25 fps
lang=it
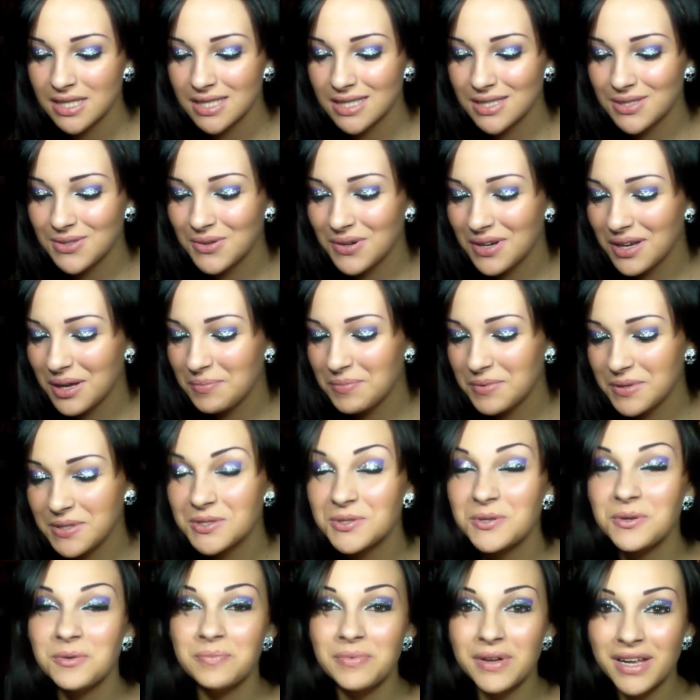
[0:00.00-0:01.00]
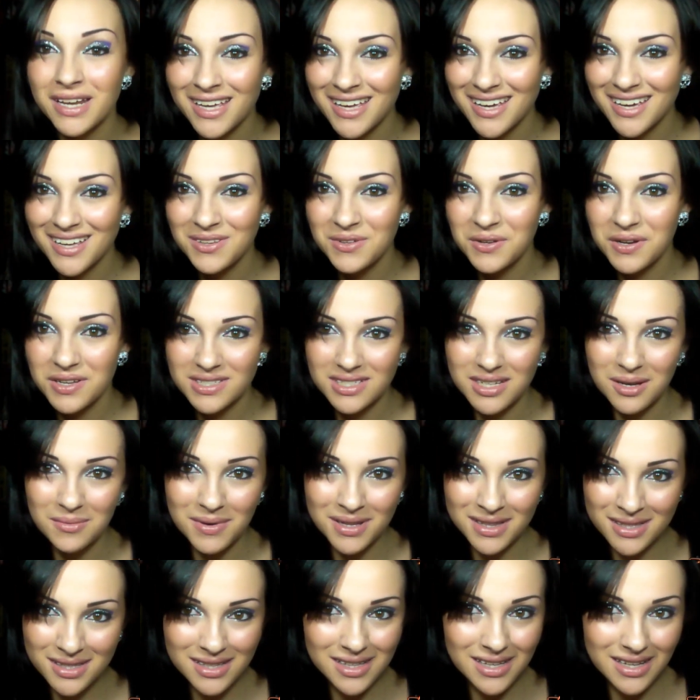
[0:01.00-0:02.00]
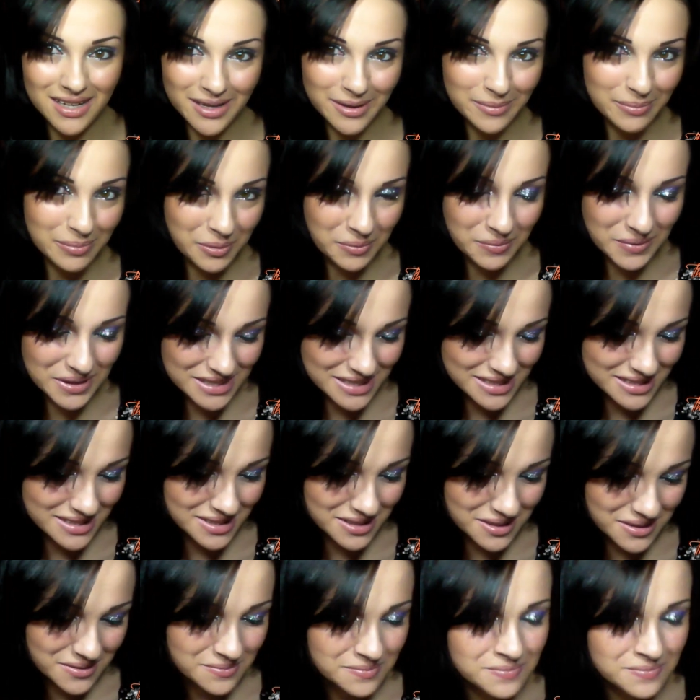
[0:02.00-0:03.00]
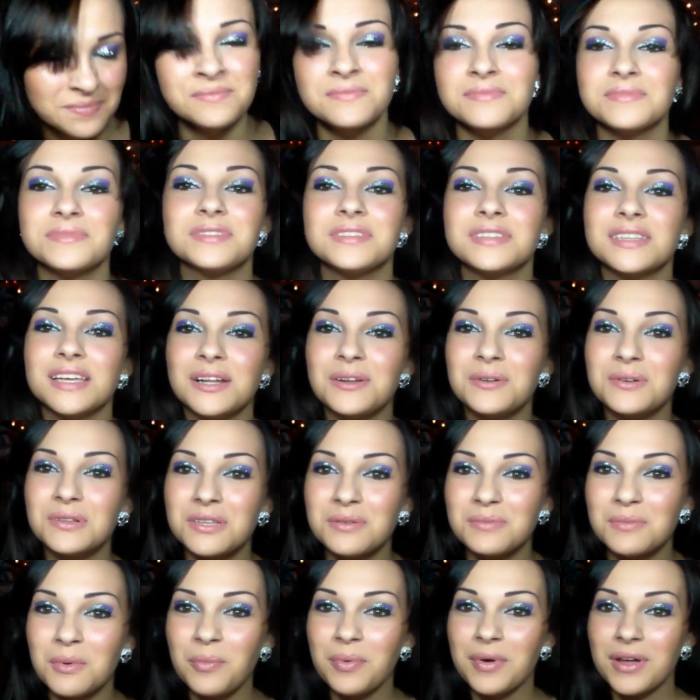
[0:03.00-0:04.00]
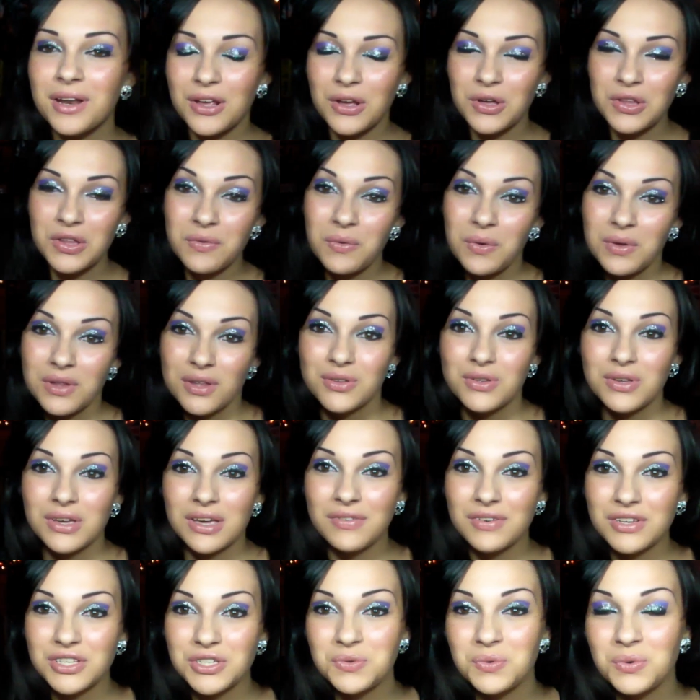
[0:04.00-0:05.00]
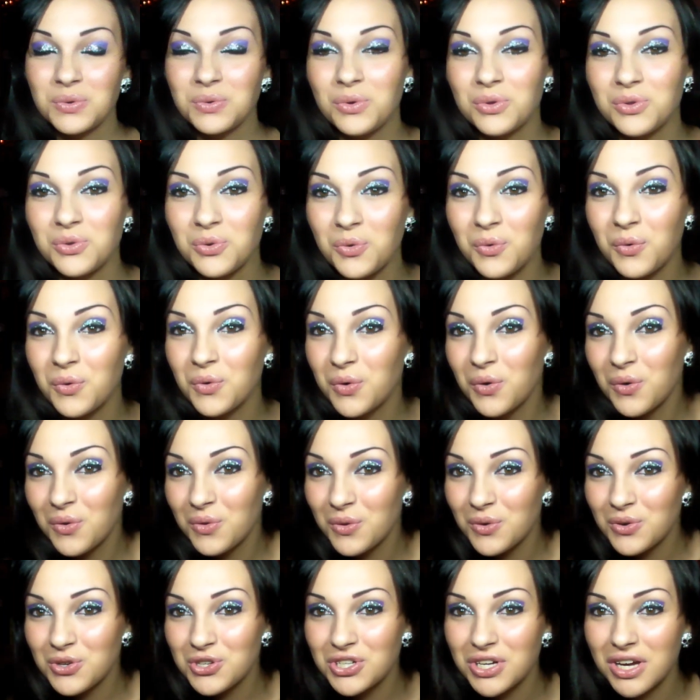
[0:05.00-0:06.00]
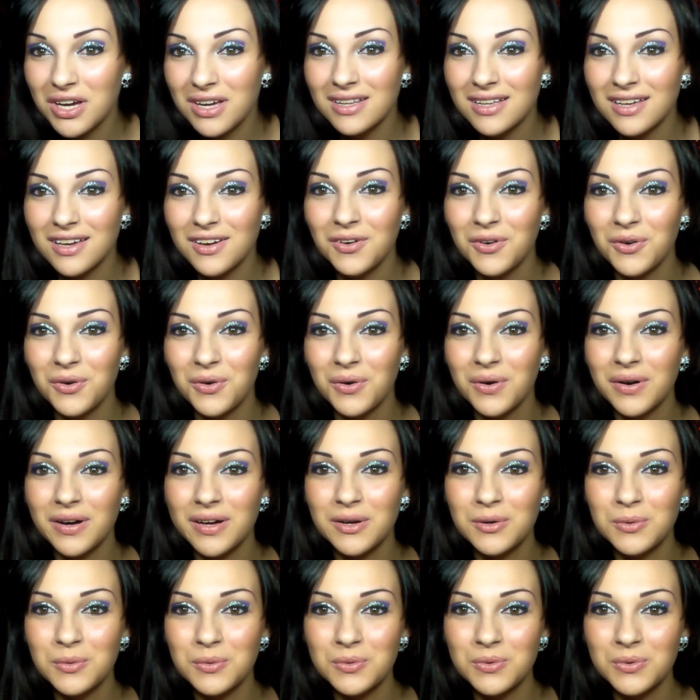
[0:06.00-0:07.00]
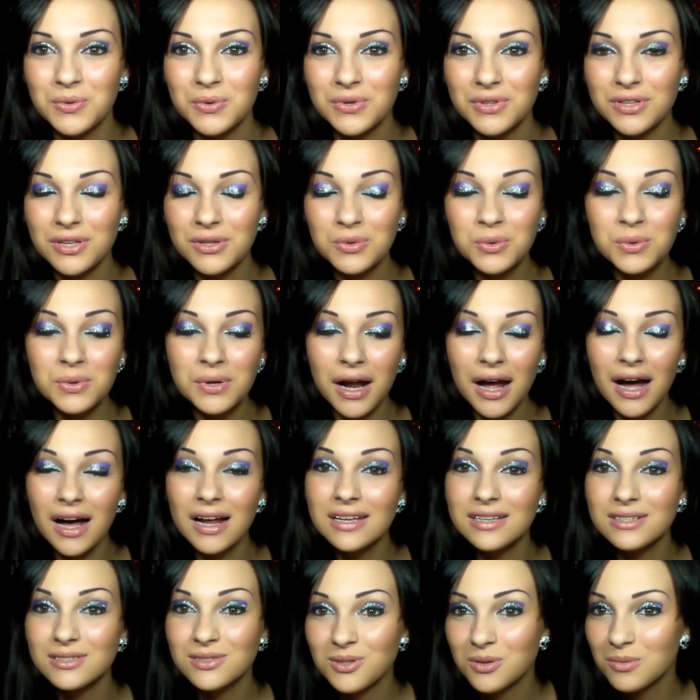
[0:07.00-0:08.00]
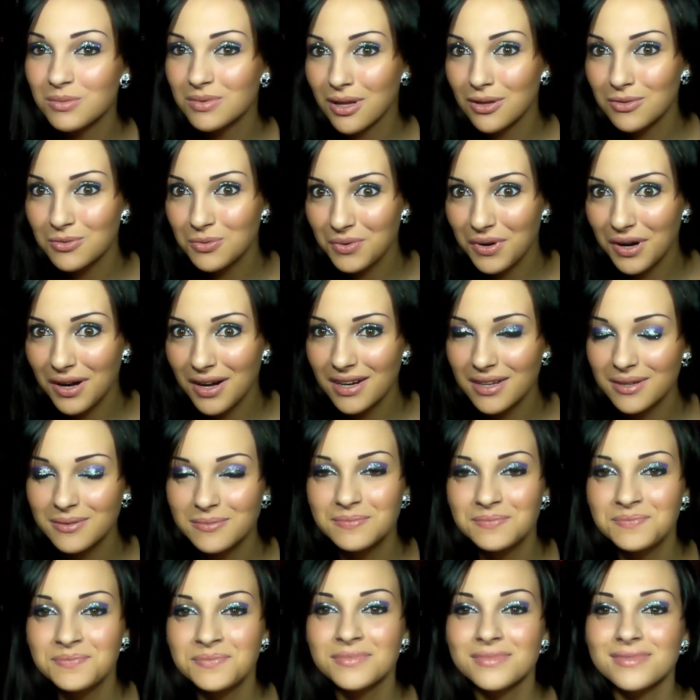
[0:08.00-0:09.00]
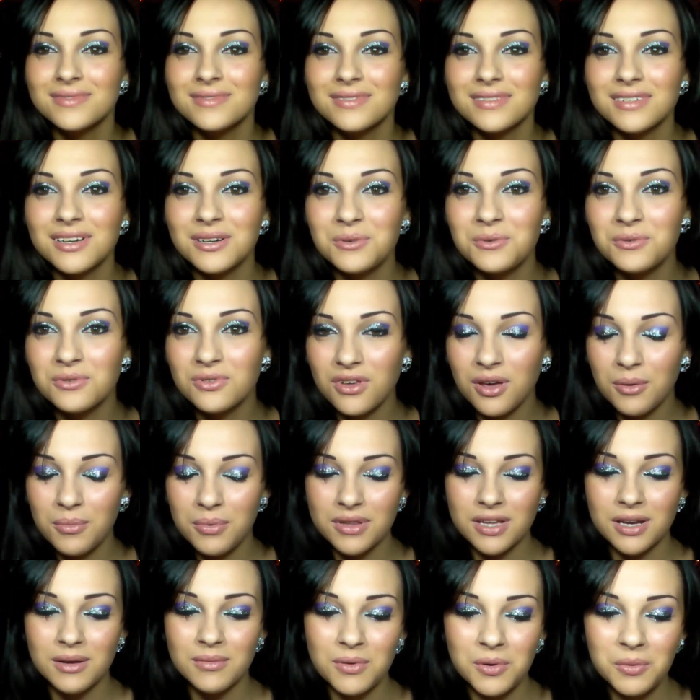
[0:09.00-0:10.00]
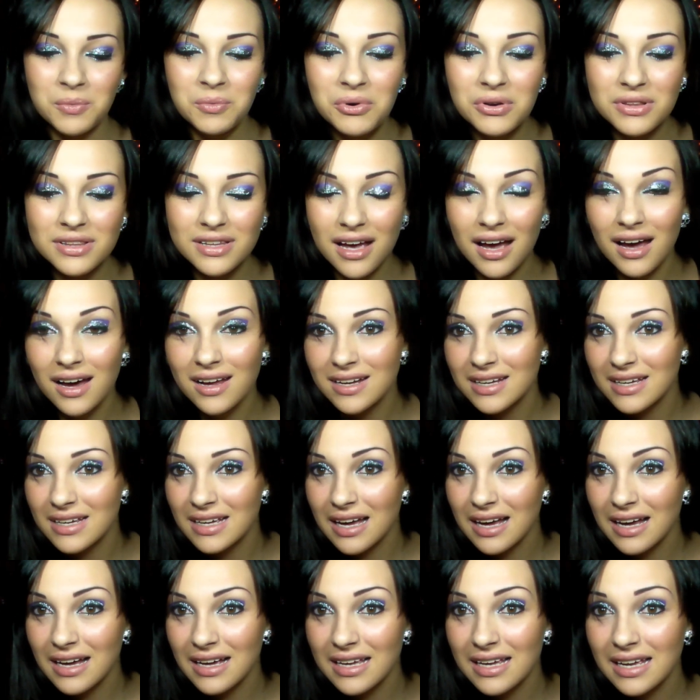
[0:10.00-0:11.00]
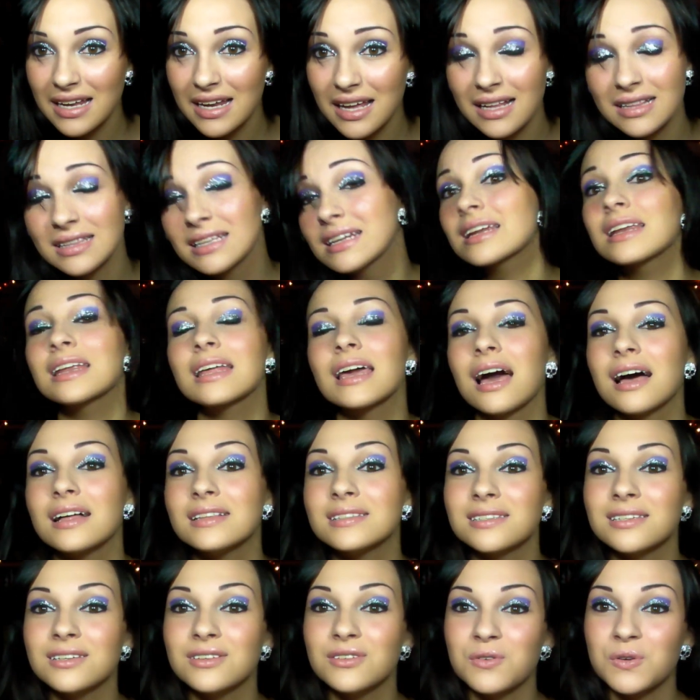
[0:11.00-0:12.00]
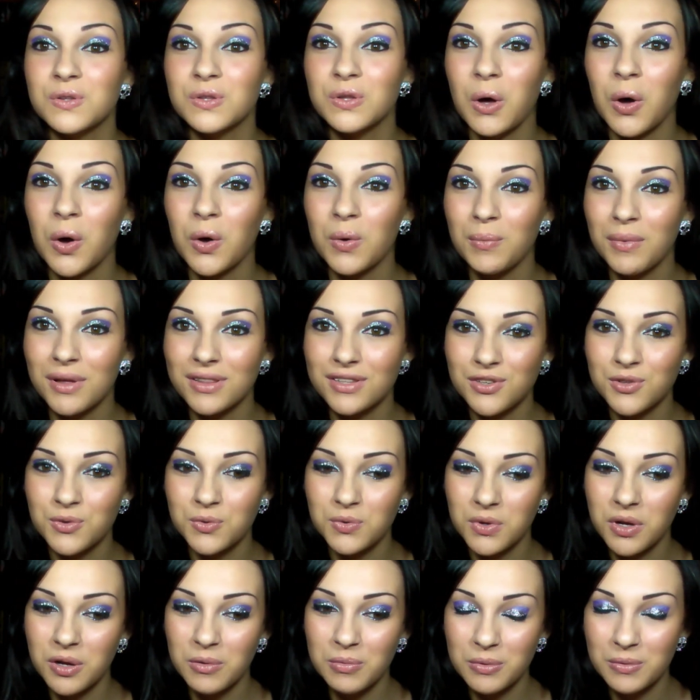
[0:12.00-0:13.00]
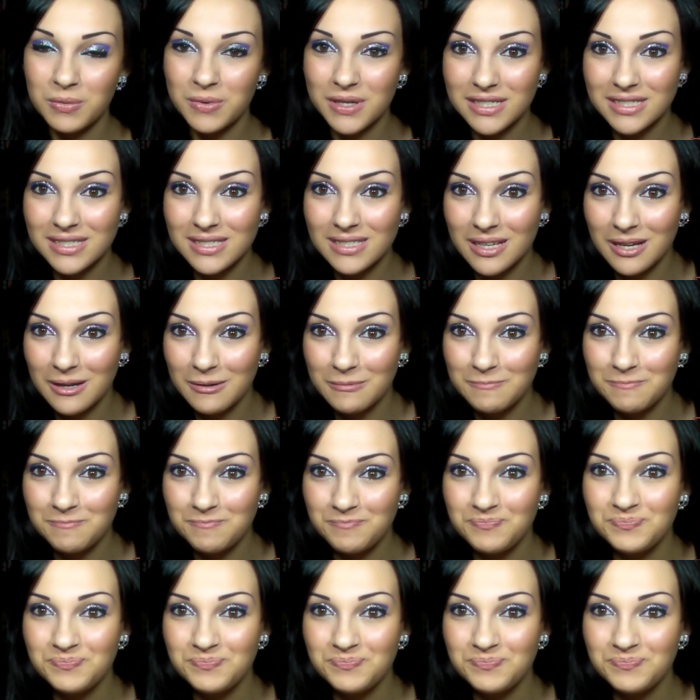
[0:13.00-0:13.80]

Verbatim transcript: Non capisco il perché non riesco a mantenere le promesse. Nell'ultimo periodo avevo detto che facevo due trucchi, uno scenico e uno naturale, insomma naturale. Uno che potrebbero portare anche le altre ragazze non ho mantenuto la promessa.